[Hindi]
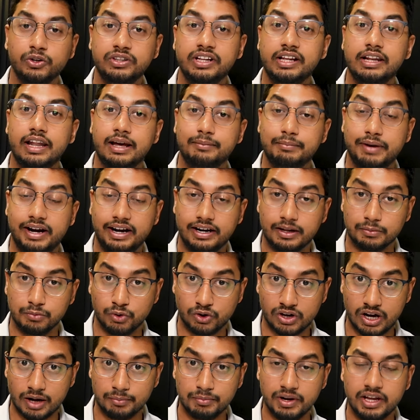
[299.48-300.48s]
होती है लैमिनेट के
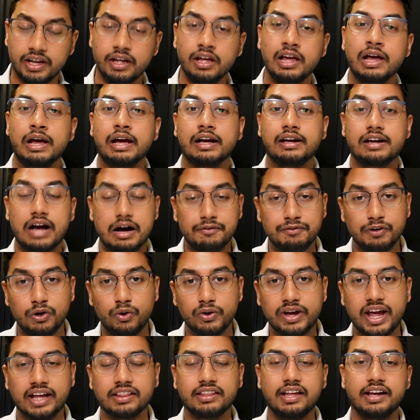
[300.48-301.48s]
मुकाबले काफी
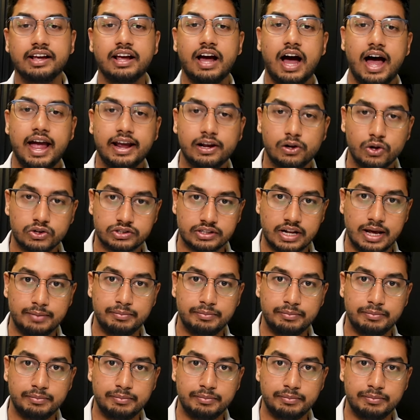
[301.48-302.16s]
लोग कहते हैं कि हाई ग्लॉस